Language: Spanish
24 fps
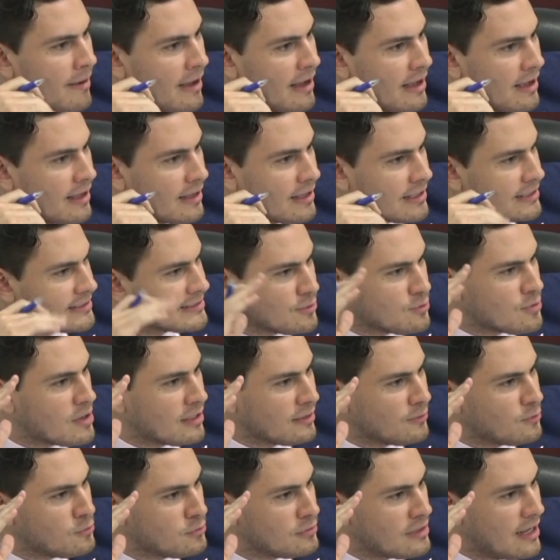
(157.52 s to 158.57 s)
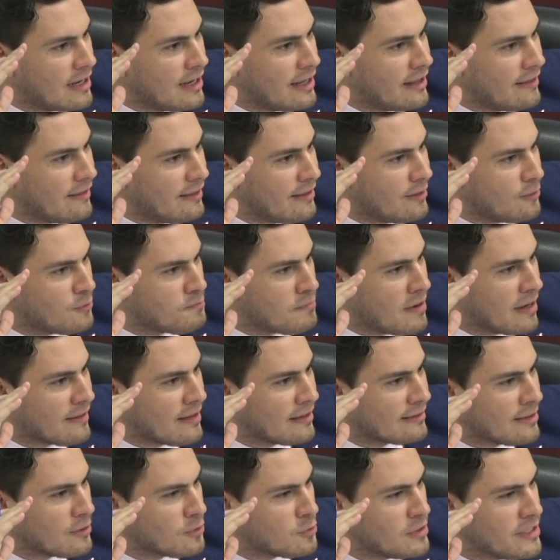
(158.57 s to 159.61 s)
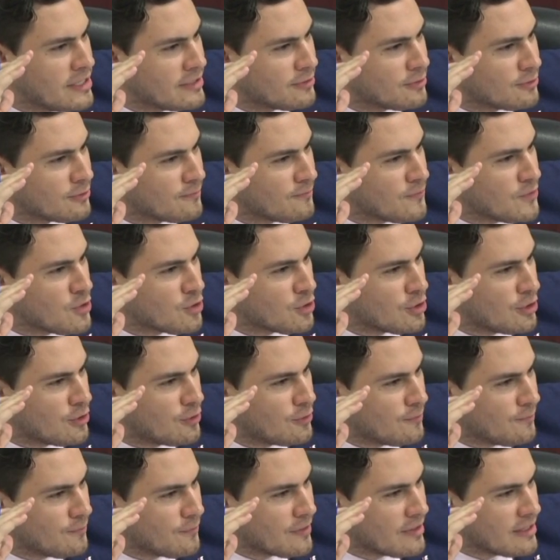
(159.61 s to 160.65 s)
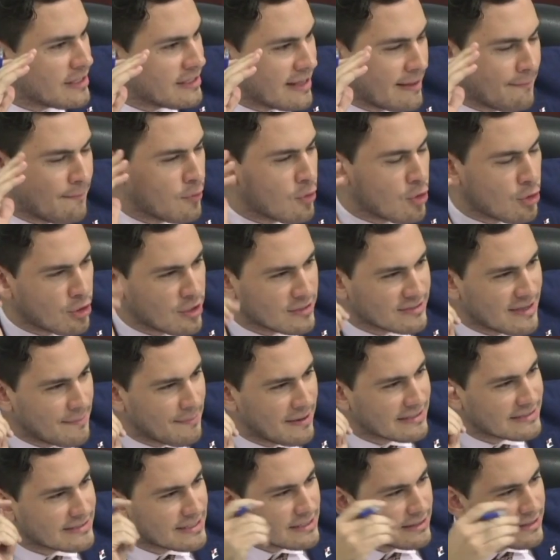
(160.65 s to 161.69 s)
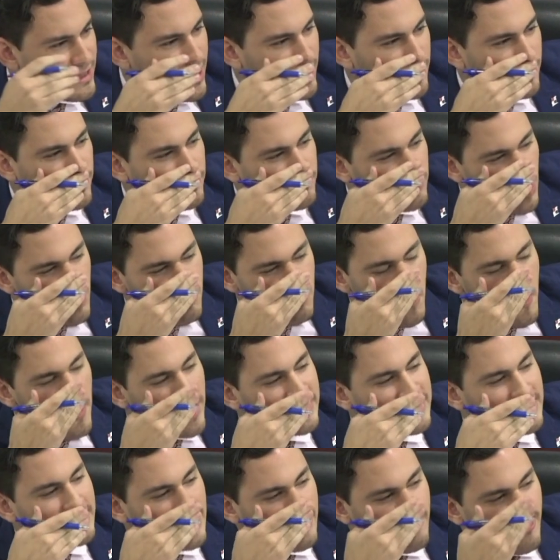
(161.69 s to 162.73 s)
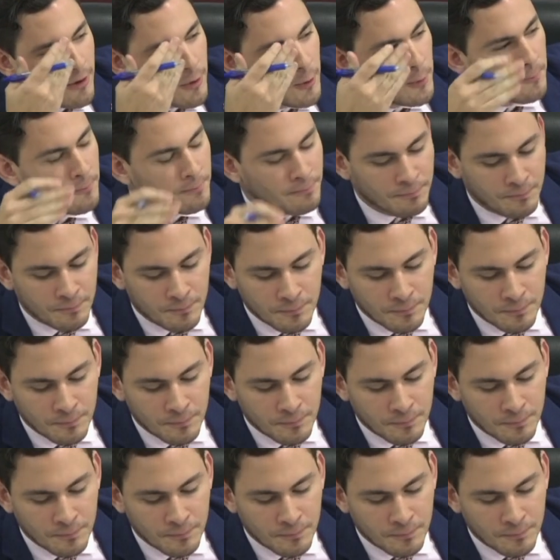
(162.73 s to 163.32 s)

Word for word: para hacer una, una, ley de un par de articulitos, yo creo, y tampoco creo que se ha presentado. ¿Cómo va ese trabajo?